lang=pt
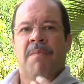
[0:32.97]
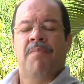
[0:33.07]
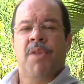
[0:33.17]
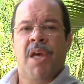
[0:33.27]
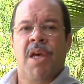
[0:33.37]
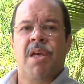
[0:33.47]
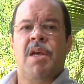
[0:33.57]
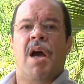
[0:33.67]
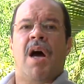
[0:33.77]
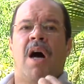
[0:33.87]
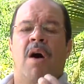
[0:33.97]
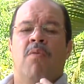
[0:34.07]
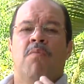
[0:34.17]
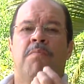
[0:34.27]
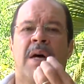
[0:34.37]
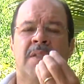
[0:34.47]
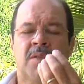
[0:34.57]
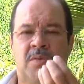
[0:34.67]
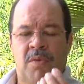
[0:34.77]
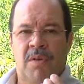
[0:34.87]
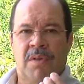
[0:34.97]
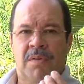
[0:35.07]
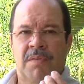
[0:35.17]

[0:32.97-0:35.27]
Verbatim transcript: nem a um pastor.